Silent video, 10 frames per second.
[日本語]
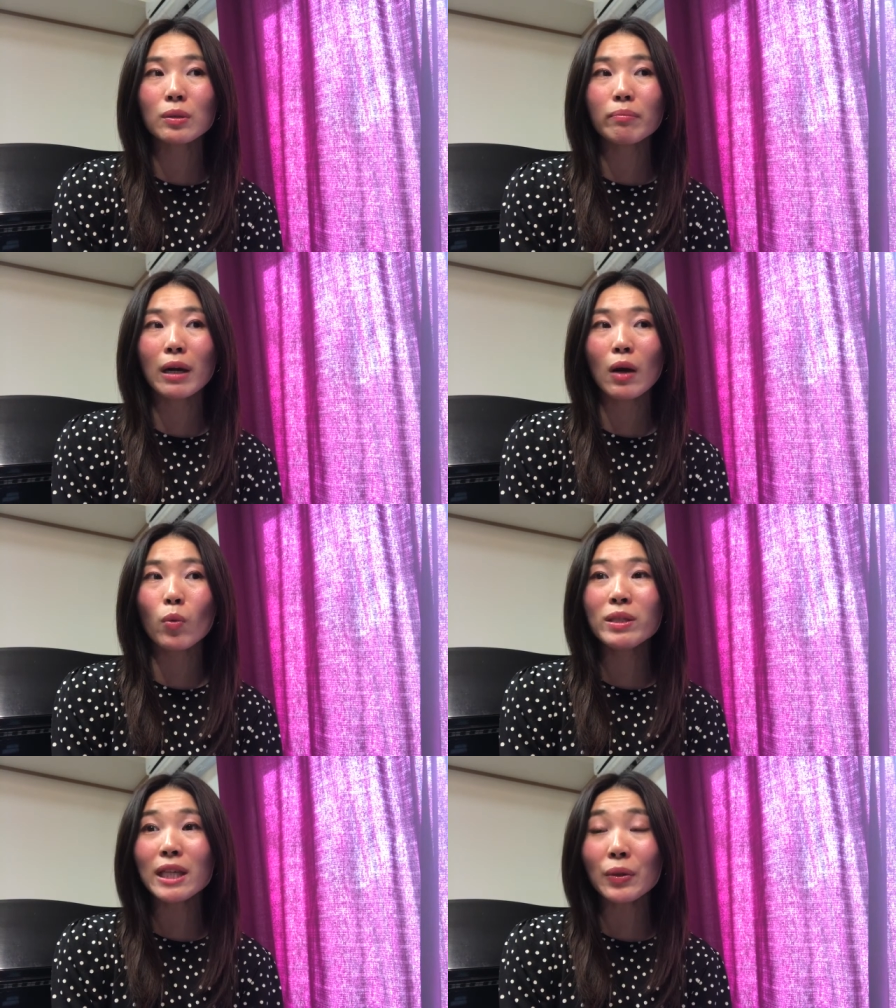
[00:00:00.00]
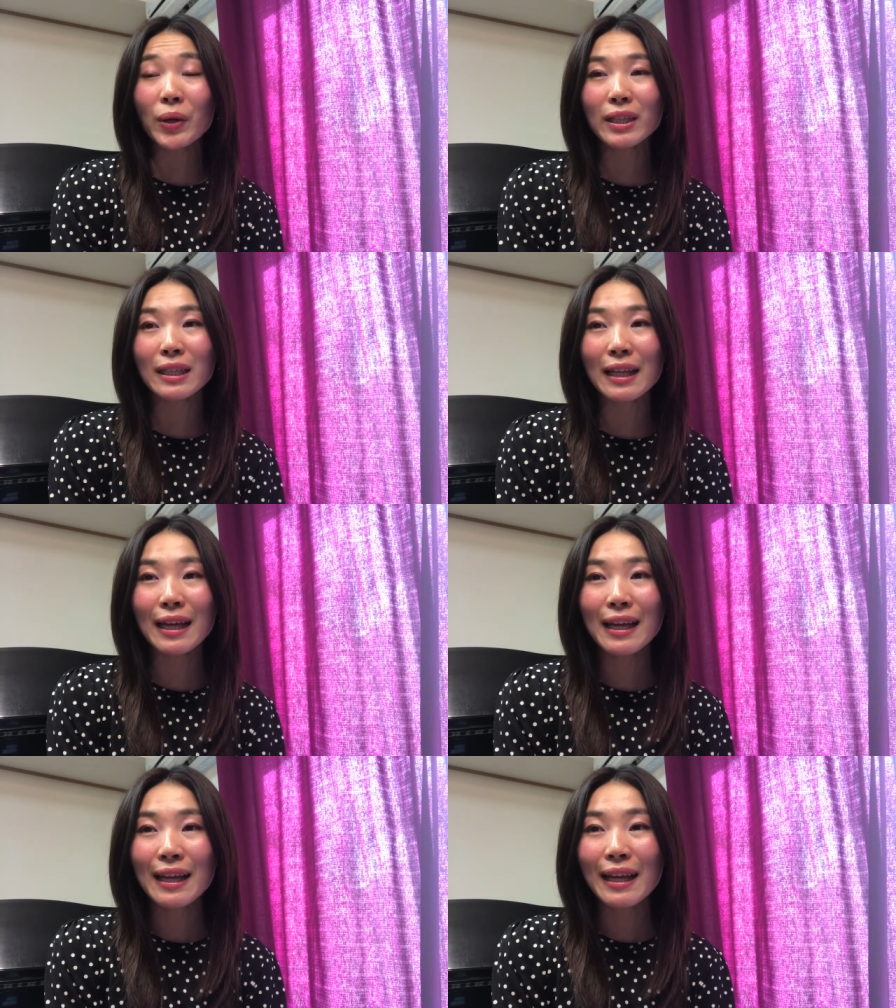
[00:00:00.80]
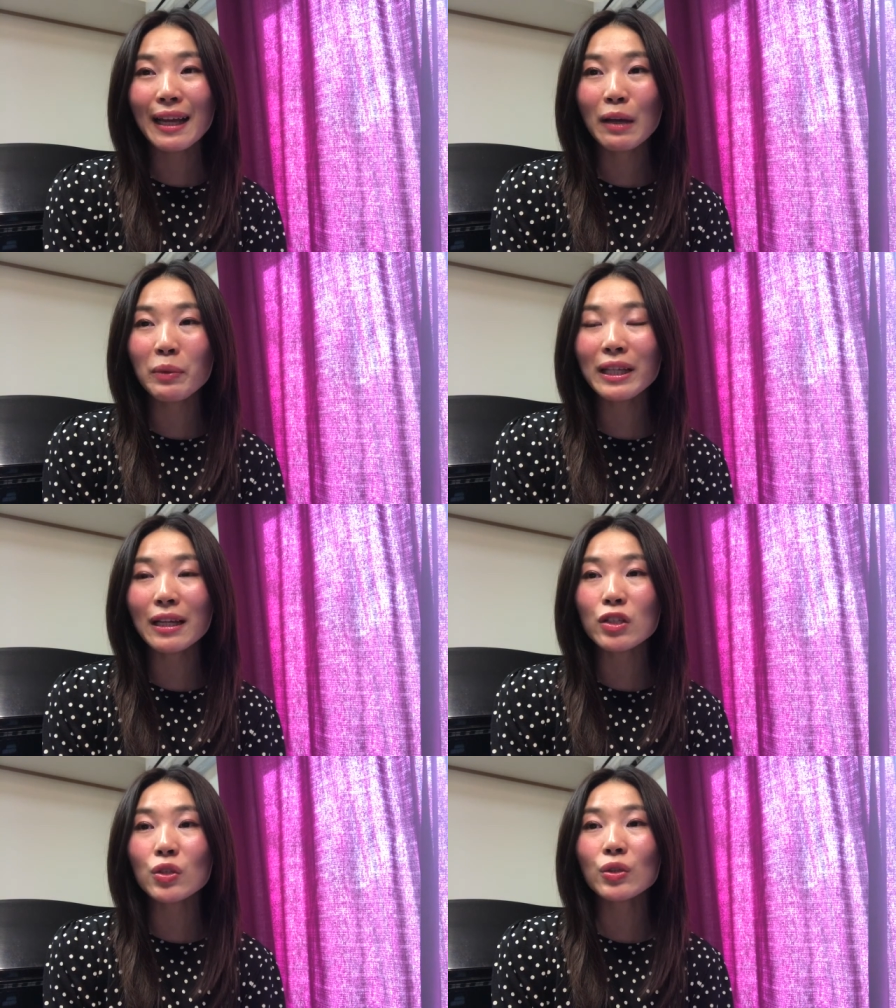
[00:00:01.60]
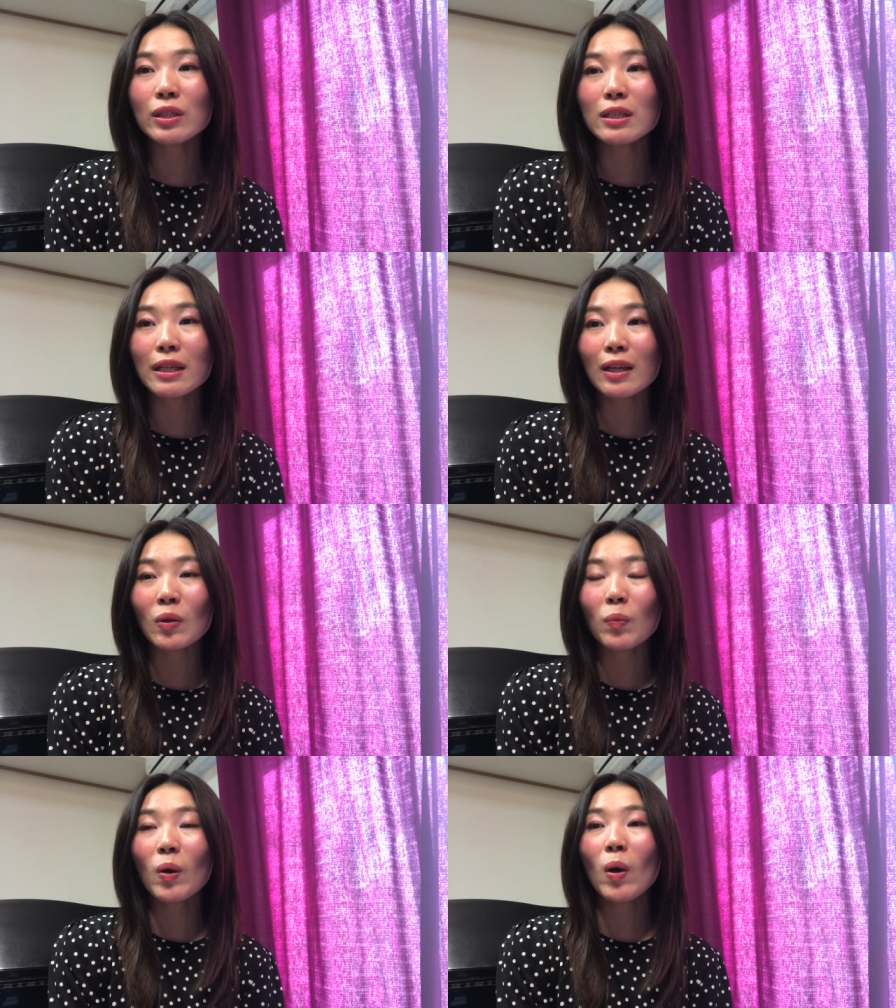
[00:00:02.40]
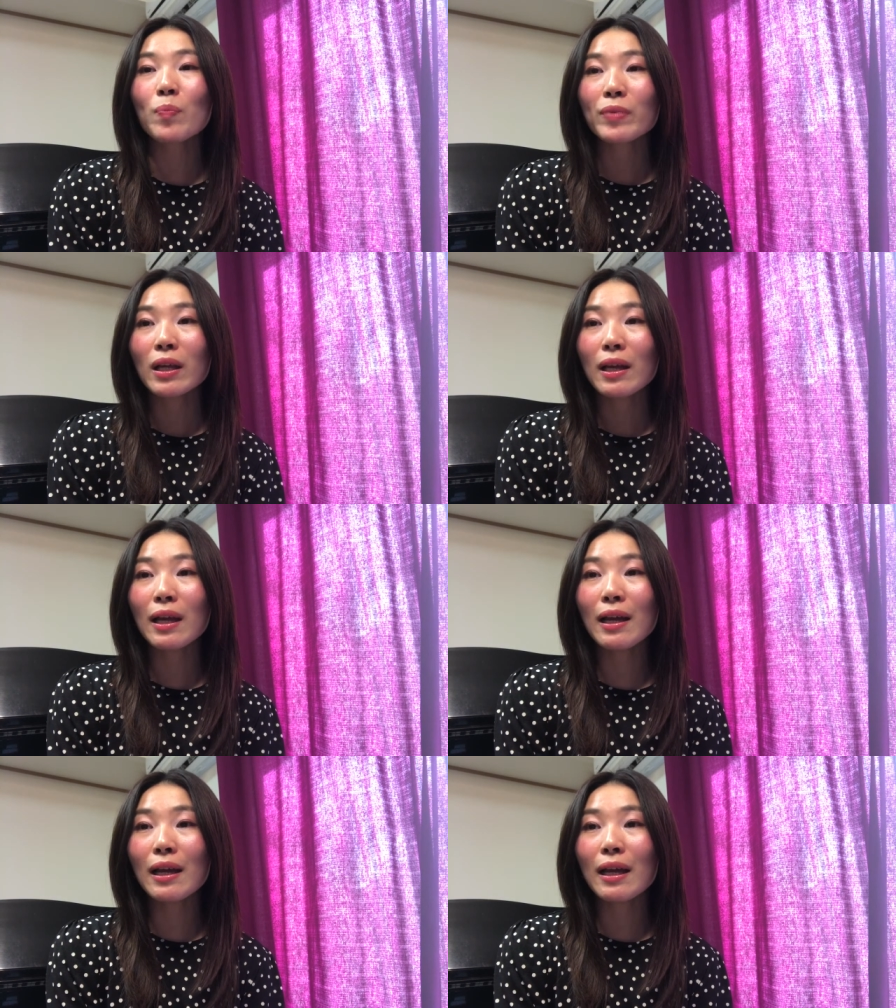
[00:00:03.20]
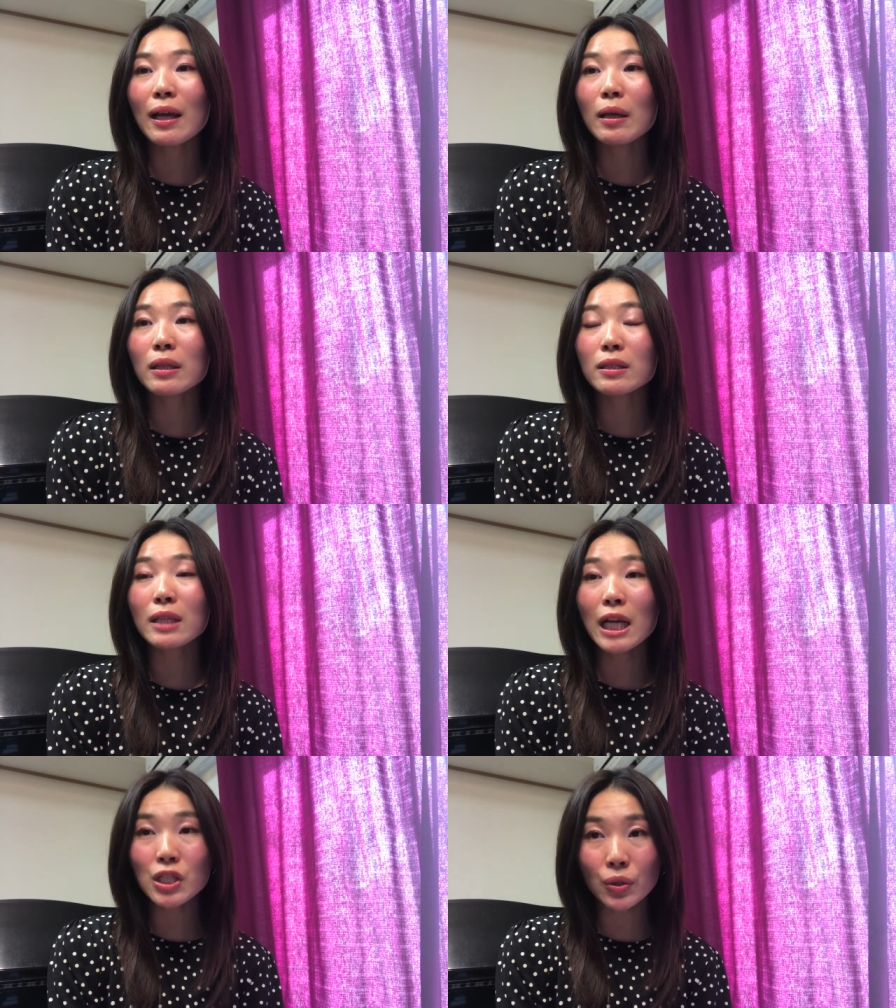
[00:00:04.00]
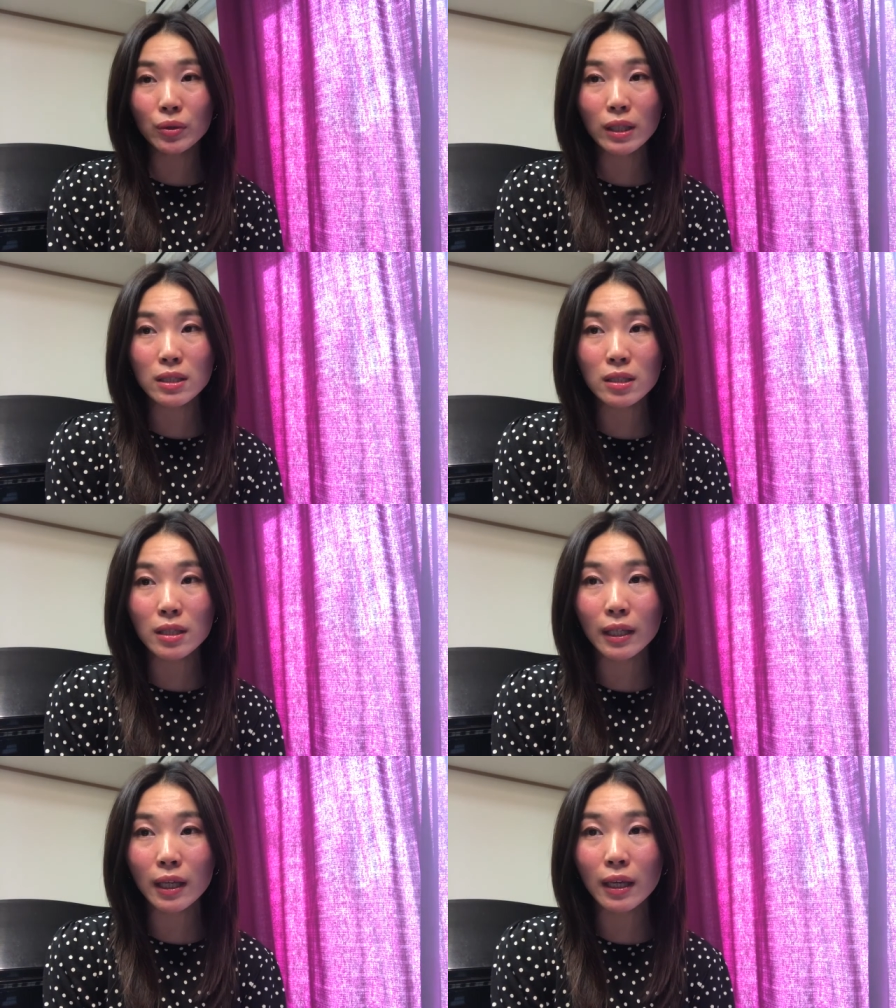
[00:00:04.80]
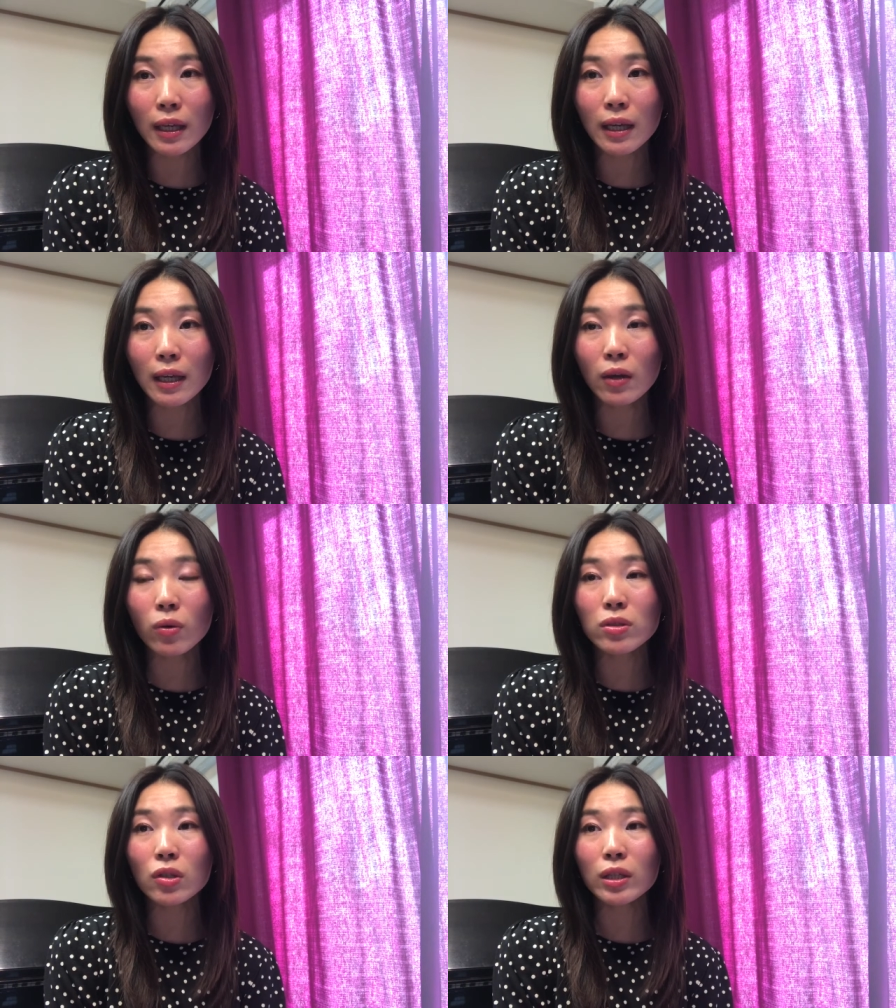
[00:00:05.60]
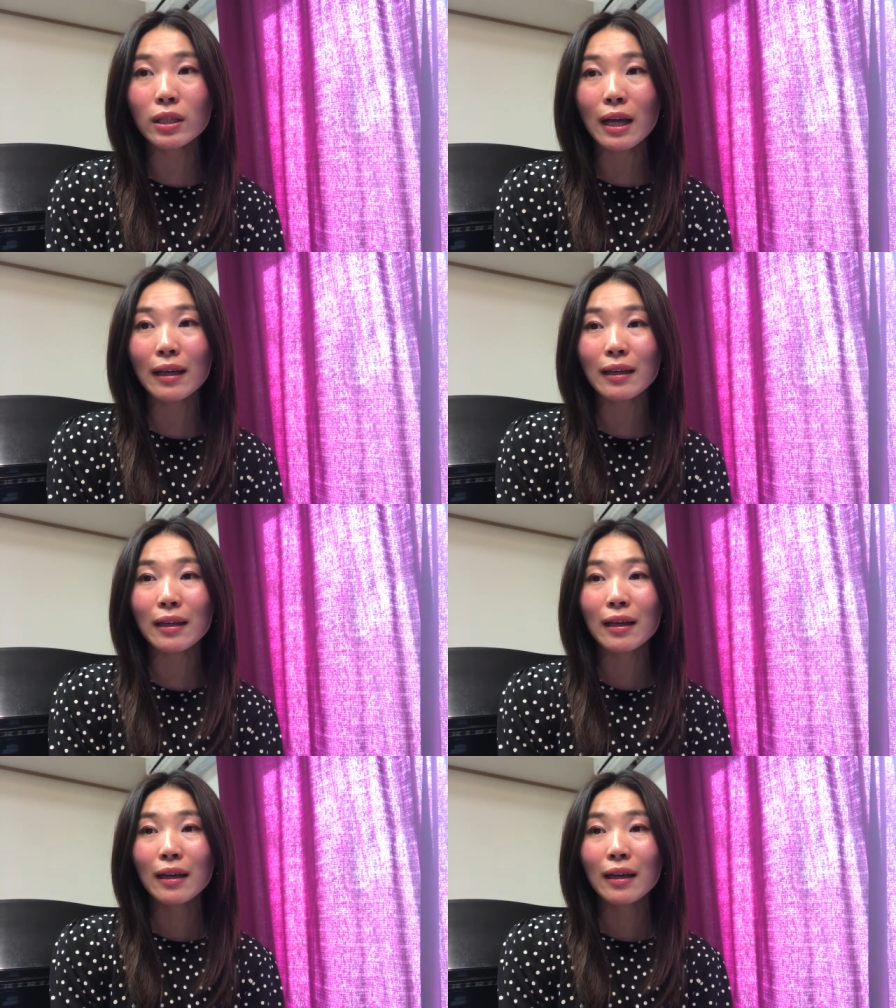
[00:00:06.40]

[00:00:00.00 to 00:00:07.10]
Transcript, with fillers: まあ、お店とかでね、えー、見たりするんですけれども、えー、最初のね実績を作りたい